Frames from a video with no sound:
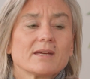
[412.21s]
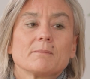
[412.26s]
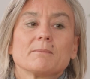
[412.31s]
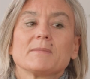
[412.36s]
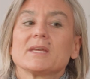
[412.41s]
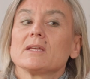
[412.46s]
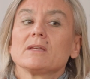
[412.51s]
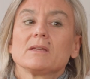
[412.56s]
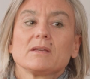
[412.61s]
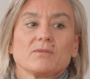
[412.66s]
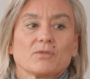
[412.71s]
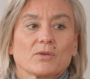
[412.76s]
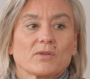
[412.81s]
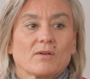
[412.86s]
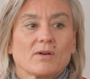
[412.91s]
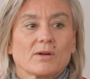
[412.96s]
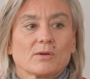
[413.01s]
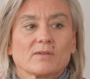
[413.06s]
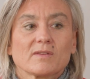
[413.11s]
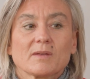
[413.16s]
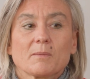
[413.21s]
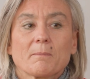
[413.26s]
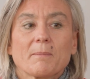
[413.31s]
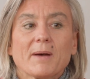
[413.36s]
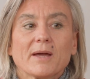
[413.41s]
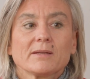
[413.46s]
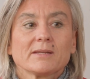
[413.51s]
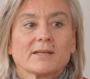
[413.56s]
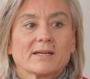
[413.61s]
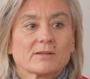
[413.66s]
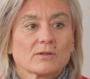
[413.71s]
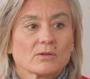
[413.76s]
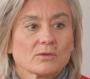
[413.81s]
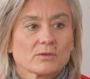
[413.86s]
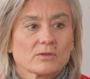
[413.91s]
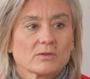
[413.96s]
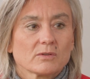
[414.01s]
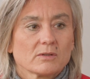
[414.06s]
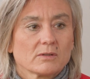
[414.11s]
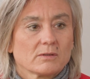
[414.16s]
Mais il faut savoir que ce n'est pas une
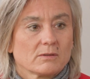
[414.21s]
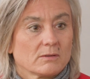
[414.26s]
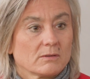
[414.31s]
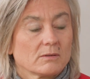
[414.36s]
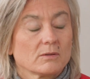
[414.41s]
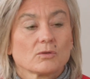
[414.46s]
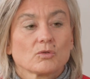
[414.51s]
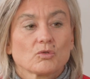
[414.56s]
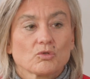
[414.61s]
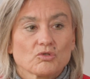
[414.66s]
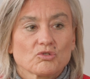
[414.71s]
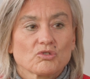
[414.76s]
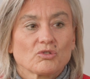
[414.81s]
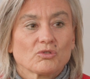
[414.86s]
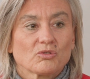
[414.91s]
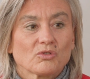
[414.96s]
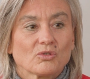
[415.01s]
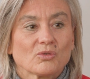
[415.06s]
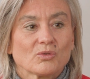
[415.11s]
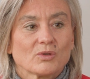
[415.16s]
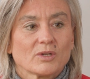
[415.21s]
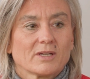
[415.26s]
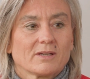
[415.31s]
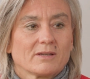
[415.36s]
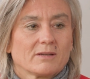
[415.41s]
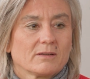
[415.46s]
attente euh, que j'entends